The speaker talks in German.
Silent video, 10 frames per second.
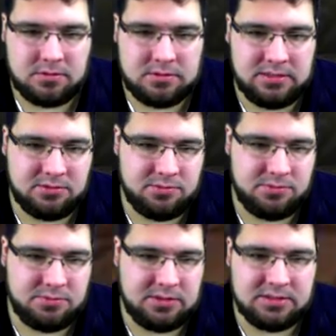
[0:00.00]
Da
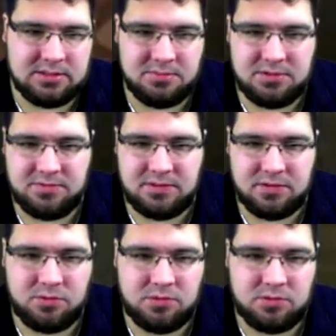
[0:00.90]
drüben geht es nämlich
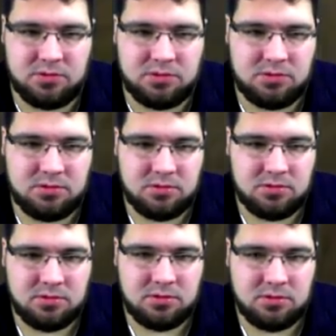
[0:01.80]
wieder hoch.
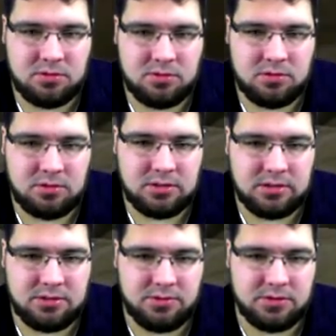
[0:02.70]

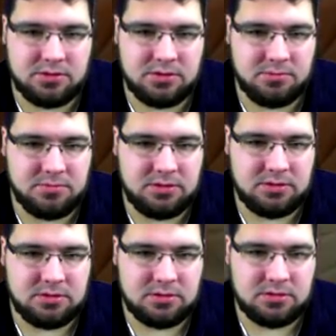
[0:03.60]
Ich höre
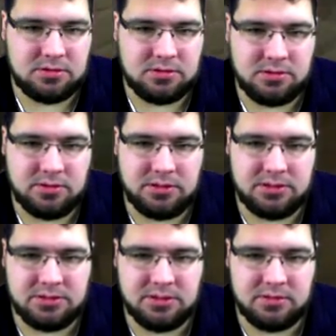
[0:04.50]
Zombies. Hört ihr
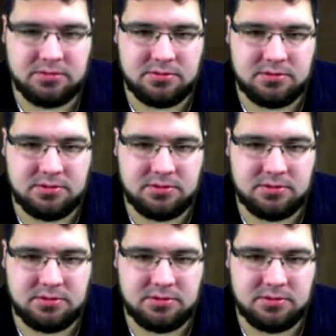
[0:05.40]
sie auch?